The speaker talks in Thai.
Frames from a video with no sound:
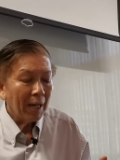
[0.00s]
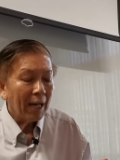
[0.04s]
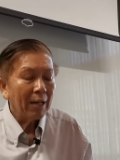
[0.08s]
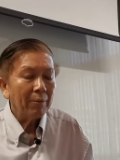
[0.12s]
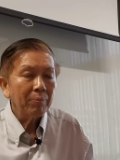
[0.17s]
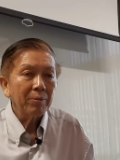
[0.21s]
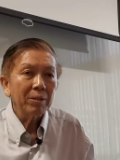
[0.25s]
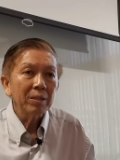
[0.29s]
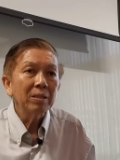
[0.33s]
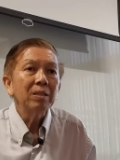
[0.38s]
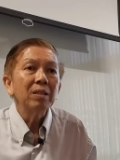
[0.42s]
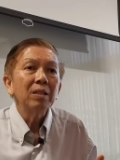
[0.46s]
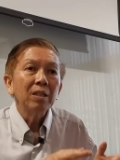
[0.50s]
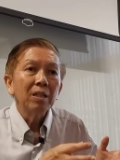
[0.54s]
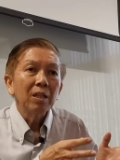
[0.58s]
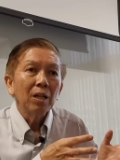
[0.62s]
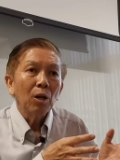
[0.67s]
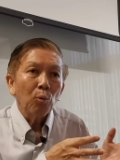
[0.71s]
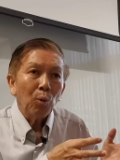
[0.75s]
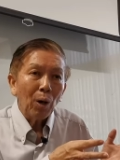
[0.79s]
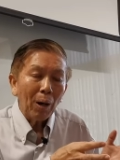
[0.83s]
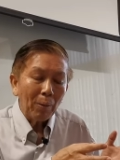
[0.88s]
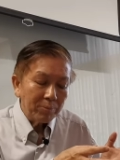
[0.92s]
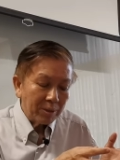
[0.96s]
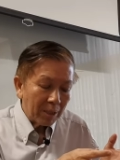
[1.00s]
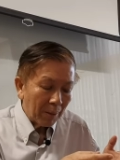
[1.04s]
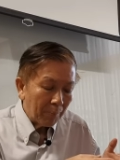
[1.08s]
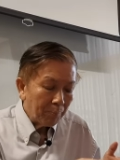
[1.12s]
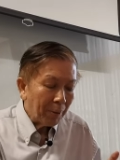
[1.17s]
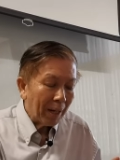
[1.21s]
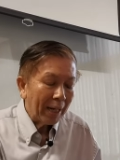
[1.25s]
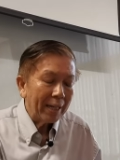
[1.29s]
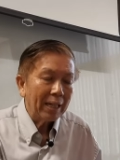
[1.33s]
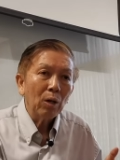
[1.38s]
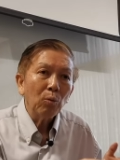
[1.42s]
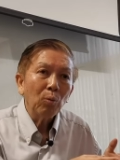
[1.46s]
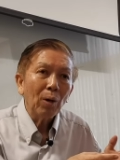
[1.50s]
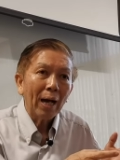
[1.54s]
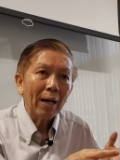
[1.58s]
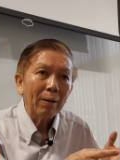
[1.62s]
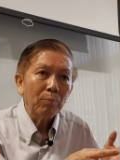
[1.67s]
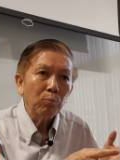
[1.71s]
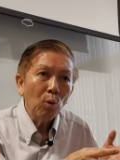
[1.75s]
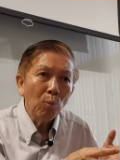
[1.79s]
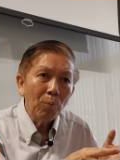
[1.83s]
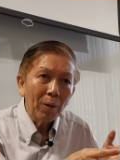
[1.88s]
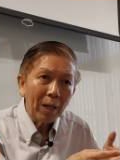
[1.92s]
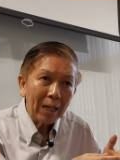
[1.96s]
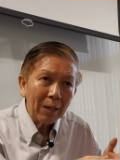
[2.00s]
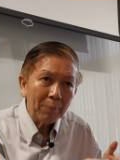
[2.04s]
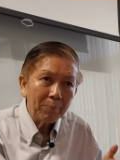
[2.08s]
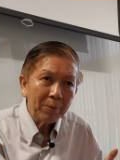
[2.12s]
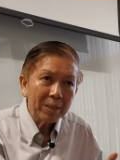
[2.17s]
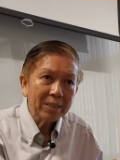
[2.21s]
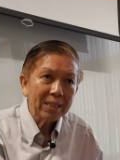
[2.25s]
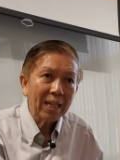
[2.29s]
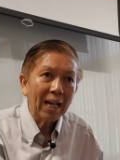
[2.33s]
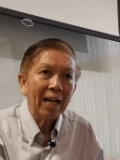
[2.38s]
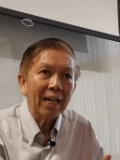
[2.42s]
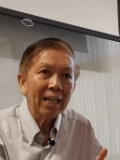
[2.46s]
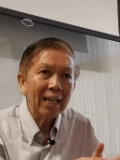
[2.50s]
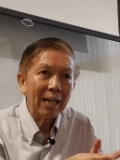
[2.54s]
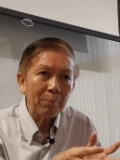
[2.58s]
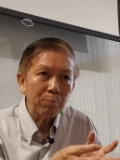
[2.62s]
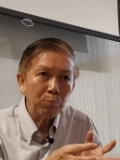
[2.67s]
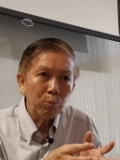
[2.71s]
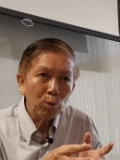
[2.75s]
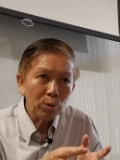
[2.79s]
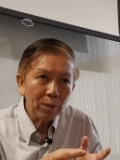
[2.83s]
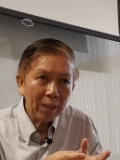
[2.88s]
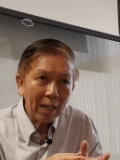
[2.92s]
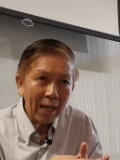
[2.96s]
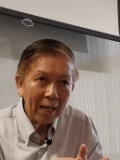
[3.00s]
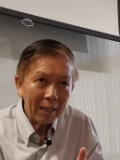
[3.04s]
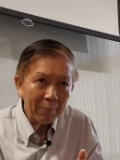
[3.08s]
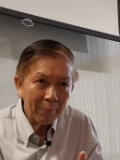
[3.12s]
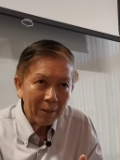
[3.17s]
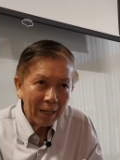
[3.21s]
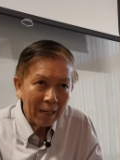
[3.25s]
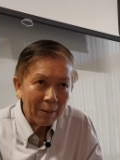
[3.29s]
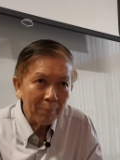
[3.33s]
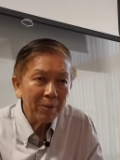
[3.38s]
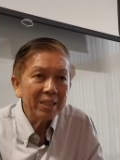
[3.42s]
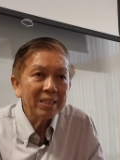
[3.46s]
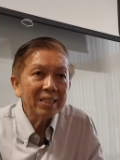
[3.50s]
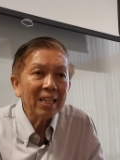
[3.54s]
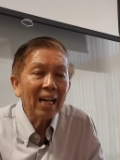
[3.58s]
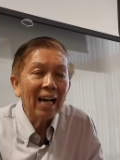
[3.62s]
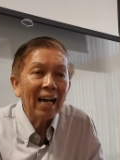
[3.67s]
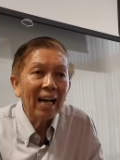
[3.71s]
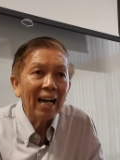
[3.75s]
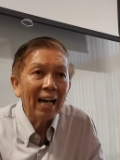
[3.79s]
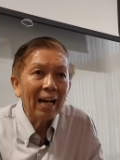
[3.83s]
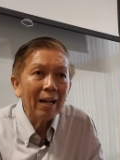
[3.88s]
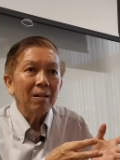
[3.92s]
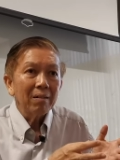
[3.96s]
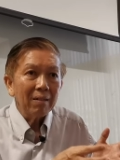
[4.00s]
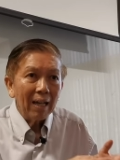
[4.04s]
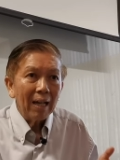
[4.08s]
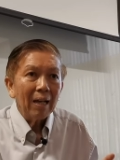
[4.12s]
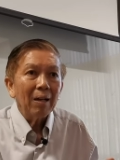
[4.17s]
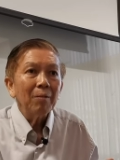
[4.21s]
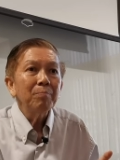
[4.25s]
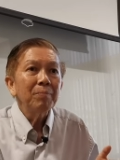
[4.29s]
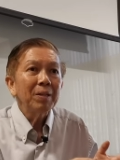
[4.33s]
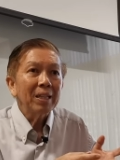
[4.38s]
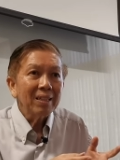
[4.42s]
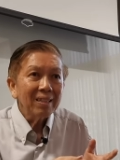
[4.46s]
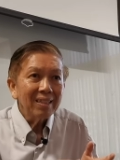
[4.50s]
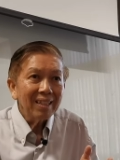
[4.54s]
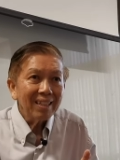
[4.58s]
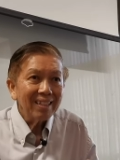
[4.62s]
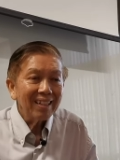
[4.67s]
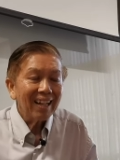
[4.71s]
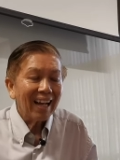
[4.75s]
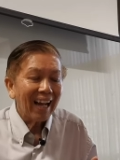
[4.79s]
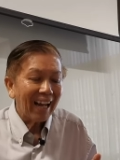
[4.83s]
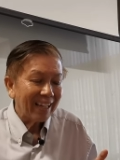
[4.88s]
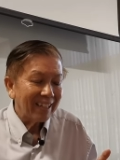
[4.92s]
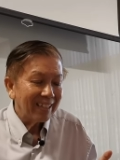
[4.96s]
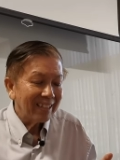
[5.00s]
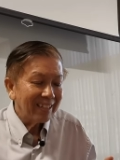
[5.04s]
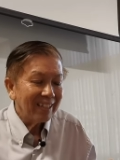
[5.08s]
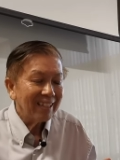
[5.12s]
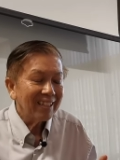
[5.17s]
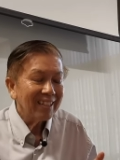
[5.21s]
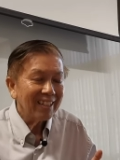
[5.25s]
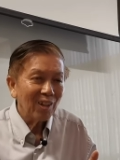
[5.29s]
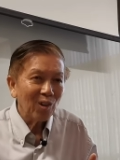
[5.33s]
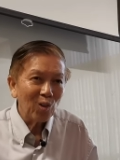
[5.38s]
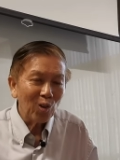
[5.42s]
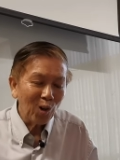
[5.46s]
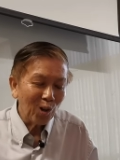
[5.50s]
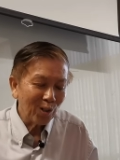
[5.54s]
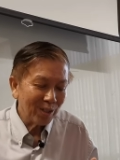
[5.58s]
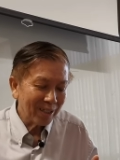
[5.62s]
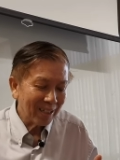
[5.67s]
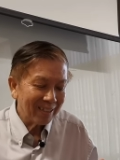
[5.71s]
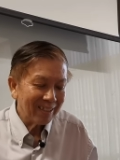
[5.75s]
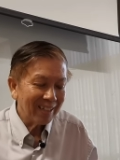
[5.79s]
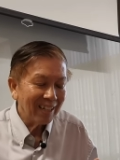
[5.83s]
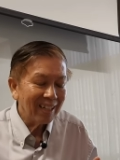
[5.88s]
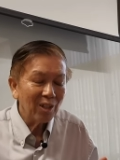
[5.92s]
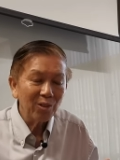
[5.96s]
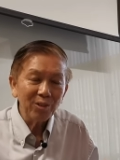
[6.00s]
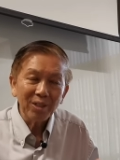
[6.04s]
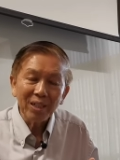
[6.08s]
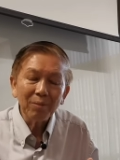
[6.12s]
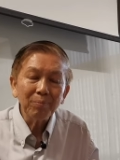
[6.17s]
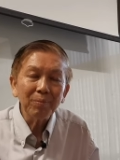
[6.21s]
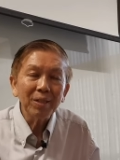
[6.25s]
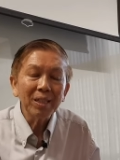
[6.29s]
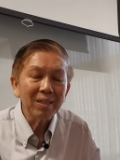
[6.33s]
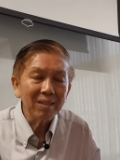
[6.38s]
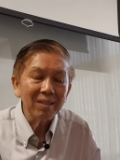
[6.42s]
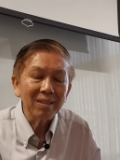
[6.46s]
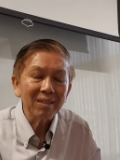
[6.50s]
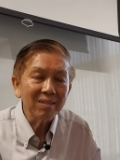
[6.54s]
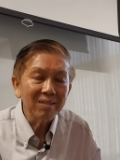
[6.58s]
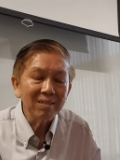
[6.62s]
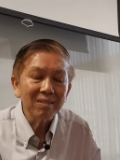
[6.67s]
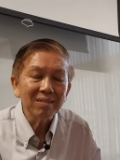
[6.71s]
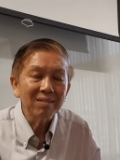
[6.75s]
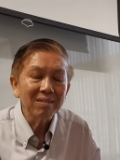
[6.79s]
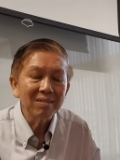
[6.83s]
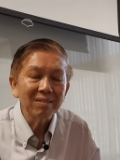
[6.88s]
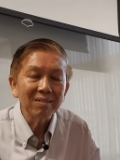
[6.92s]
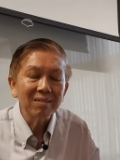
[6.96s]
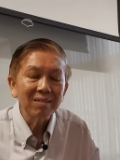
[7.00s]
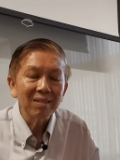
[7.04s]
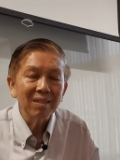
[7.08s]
ภาพคือความสัมพันธ์ระหว่างผู้บังคับบัญชากับผู้ใต้บังคับบัญชาและมีเงื่อนไขที่เกี่ยวข้องอย่างที่เรานึกไม่ถึงคือ